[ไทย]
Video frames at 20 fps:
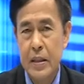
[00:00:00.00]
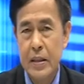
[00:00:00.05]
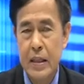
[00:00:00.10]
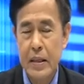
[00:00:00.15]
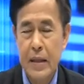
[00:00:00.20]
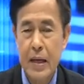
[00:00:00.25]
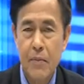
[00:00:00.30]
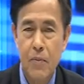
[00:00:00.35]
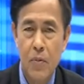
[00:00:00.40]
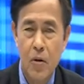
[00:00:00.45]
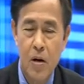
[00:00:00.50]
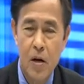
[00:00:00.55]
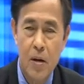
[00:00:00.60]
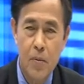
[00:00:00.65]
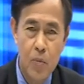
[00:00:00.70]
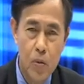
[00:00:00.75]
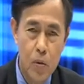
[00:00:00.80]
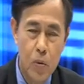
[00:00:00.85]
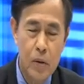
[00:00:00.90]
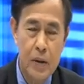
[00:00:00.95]
ที่จะนำ
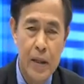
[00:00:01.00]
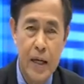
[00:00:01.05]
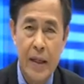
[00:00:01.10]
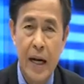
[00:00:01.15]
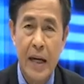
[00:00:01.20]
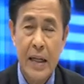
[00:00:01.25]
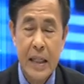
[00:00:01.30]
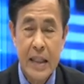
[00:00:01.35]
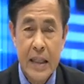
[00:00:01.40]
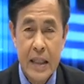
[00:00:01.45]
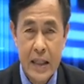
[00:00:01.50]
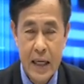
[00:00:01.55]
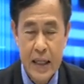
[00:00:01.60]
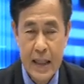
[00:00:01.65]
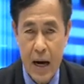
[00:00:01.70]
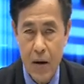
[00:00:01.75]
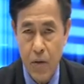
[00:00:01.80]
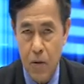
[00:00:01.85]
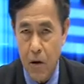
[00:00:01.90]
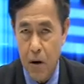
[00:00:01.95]
ข้อมูลทางด้านอินเทอร์
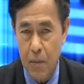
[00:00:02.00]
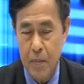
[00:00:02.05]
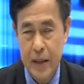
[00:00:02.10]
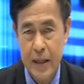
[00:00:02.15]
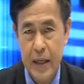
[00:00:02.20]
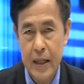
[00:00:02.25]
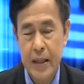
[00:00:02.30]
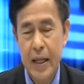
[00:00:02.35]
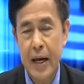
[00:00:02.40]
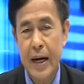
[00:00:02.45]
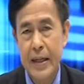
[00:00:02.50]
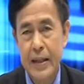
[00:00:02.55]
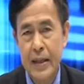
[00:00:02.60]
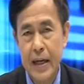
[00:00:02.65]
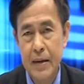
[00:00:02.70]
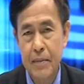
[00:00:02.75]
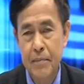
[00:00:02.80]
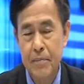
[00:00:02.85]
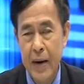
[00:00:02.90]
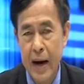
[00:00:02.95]
เน็ตเข้าออกประเทศไทย
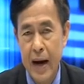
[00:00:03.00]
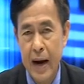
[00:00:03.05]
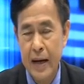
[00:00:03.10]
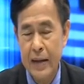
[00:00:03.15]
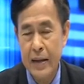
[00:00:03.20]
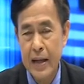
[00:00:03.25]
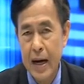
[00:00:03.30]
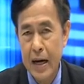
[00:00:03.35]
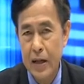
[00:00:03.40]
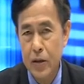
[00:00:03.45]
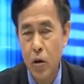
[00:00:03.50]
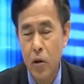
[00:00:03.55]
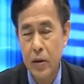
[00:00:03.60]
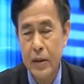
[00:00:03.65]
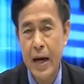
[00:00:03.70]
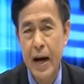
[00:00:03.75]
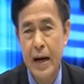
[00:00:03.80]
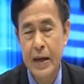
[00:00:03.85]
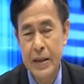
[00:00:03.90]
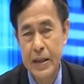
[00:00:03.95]
นั้นผ่านทาง
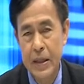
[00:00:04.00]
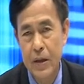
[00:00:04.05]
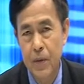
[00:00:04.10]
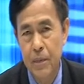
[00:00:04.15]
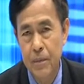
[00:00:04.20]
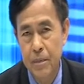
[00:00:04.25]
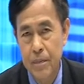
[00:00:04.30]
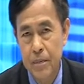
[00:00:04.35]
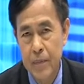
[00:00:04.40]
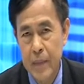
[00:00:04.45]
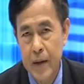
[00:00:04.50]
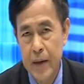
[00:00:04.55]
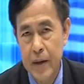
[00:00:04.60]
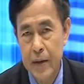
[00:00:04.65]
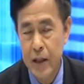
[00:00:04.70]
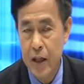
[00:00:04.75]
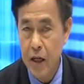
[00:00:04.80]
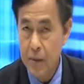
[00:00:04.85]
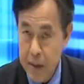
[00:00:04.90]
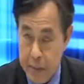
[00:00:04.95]
ช่องทางเดียว
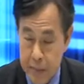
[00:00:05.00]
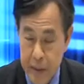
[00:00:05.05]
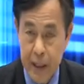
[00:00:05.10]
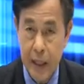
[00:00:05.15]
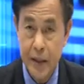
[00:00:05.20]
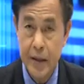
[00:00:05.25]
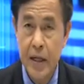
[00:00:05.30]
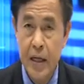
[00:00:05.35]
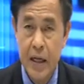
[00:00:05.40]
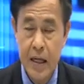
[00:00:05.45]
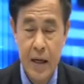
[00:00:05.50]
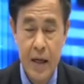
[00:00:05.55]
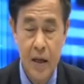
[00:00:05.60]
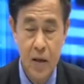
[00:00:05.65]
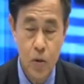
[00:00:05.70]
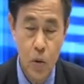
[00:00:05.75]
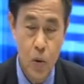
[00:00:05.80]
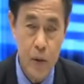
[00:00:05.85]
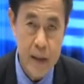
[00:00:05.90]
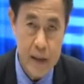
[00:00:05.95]
นี่ก็เป็นประเด็นที่
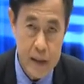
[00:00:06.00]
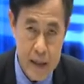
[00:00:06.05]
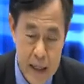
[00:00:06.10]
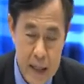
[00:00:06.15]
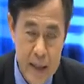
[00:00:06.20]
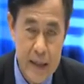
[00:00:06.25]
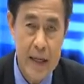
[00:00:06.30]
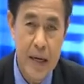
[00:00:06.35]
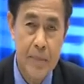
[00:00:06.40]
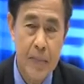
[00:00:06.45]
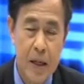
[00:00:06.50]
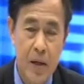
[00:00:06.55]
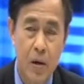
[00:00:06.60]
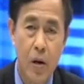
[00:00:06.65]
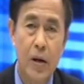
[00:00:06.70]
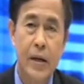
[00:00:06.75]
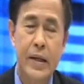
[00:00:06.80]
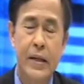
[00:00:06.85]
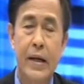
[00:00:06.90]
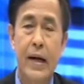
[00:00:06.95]
กำลังถกเถียงกันอย่างเผ็
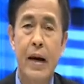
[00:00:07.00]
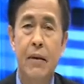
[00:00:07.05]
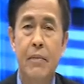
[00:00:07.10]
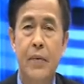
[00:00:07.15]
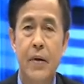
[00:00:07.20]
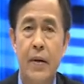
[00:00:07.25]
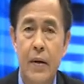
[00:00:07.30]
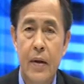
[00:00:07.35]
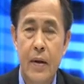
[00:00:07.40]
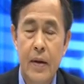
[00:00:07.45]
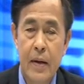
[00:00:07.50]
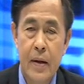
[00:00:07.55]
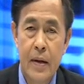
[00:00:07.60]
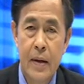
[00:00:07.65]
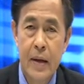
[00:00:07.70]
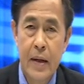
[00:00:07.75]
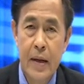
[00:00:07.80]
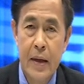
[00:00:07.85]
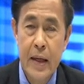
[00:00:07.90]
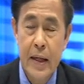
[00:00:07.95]
ดร้อนเลยนะครับ
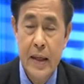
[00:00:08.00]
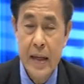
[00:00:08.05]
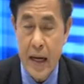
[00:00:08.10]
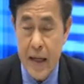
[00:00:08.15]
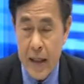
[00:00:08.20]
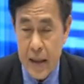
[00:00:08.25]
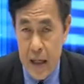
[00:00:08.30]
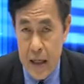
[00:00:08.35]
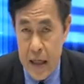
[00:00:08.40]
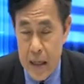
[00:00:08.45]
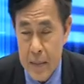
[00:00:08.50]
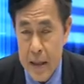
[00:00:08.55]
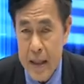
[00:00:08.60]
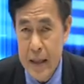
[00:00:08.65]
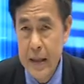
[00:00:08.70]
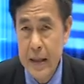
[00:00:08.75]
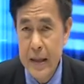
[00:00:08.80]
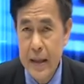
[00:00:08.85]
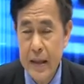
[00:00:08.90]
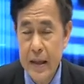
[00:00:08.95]
เหตุการณ์ที่เกิดขึ้น
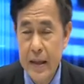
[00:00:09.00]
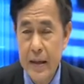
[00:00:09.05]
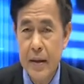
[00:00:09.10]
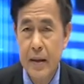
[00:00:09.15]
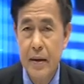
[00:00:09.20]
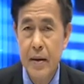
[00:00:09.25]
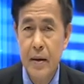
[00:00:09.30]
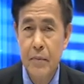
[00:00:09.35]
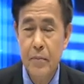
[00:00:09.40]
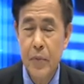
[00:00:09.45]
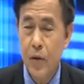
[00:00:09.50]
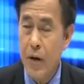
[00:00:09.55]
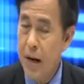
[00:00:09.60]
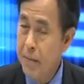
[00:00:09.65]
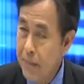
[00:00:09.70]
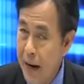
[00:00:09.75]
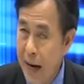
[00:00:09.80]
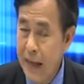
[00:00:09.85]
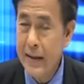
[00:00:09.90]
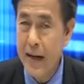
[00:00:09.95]
เมื่อคืนนี้มี
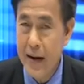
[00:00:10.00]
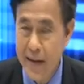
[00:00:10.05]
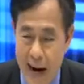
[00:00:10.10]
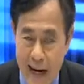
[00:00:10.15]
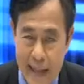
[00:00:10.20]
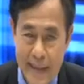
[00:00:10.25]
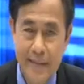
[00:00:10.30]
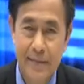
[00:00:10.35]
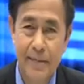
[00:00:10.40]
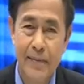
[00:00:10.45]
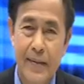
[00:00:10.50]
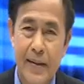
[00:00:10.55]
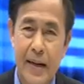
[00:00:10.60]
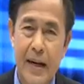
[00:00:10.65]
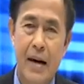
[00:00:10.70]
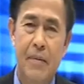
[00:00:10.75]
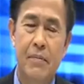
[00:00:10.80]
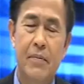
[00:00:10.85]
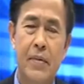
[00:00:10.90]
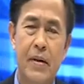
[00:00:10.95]
ความหมายอย่างไร
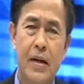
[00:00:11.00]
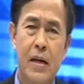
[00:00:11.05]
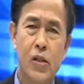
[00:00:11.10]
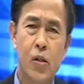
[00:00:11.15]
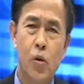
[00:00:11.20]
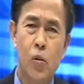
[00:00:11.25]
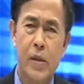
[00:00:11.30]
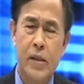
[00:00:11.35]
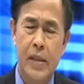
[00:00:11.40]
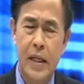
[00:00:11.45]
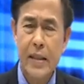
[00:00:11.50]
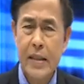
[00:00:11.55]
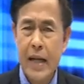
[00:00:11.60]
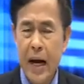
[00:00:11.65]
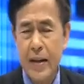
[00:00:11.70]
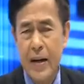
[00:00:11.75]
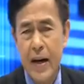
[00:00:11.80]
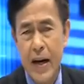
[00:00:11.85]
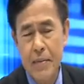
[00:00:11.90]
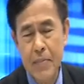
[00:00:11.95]
นะครับและส่งสัญ
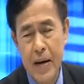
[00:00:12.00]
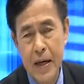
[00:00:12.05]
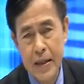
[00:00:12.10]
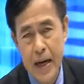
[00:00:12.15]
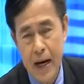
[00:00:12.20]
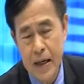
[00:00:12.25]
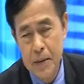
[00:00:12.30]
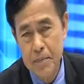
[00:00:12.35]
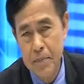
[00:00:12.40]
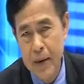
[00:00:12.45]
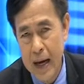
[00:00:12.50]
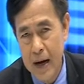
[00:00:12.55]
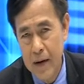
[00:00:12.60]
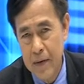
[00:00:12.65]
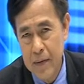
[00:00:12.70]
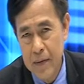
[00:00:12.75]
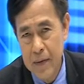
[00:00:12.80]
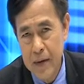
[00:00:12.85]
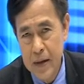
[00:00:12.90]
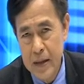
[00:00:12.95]
ญาณอะไรบางอย่างหรือเป
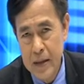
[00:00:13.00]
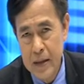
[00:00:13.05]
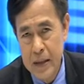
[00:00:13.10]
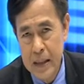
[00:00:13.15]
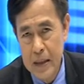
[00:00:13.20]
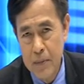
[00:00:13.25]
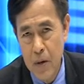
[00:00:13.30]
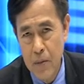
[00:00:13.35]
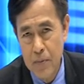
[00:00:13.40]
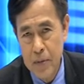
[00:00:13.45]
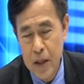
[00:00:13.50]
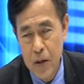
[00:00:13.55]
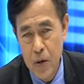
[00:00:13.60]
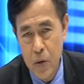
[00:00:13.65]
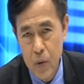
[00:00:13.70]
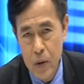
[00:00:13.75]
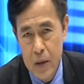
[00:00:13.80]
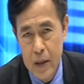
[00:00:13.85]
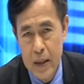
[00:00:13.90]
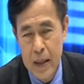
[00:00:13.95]
ล่าคืนนี้ผม
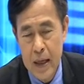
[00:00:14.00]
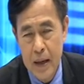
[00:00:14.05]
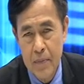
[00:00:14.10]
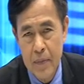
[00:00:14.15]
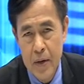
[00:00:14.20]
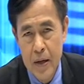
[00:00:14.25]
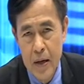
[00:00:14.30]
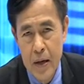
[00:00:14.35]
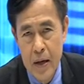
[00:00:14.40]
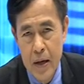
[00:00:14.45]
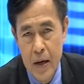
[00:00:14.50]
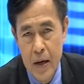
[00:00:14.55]
จะคุยกับ